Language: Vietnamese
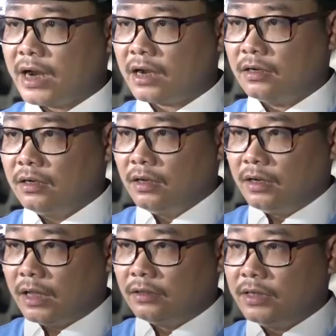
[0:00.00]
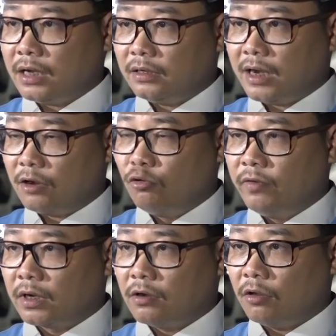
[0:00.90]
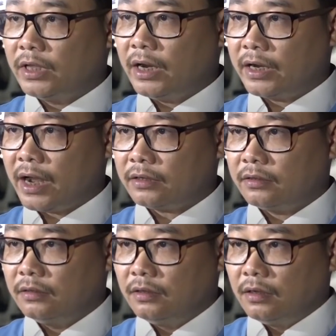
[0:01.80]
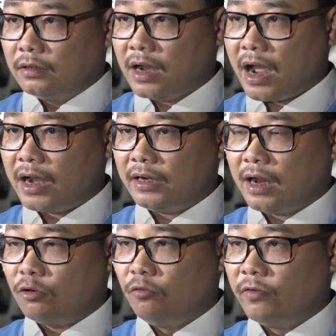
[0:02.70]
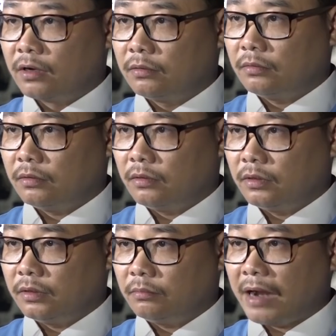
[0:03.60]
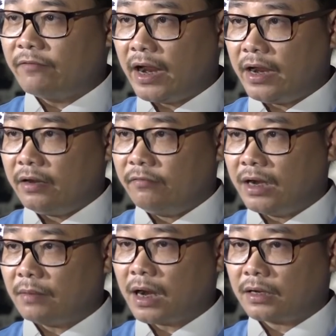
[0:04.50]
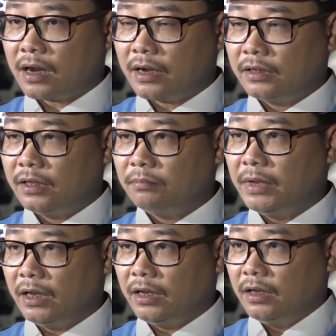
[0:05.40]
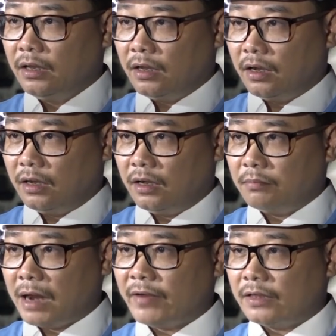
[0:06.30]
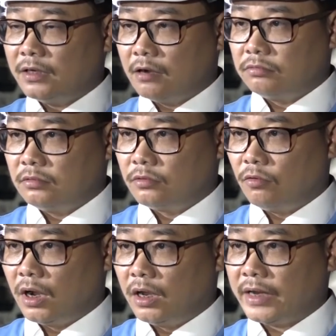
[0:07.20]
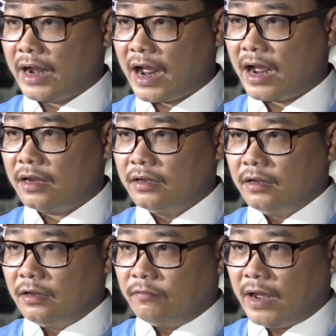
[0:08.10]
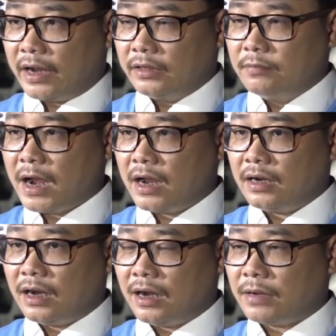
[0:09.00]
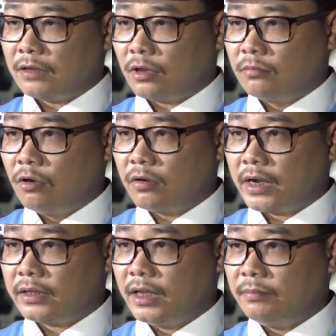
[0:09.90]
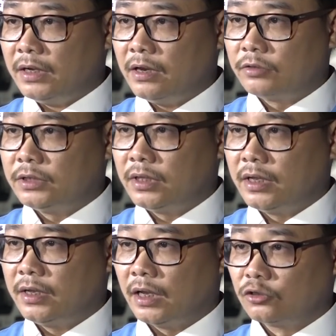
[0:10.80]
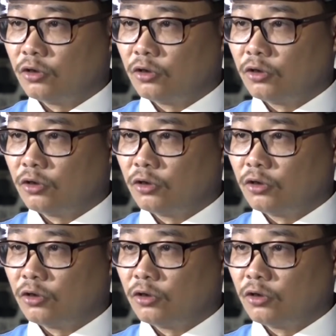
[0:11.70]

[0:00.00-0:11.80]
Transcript: năng là thứ nhất là khu vực đón tiễn hành khách, thứ hai là khu vực bán vé và lắp đặt các cái thiết bị Ờ, bán vé tự động của nhà ga và cái thứ ba là lắp đặt toàn bộ các thiết bị điều khiển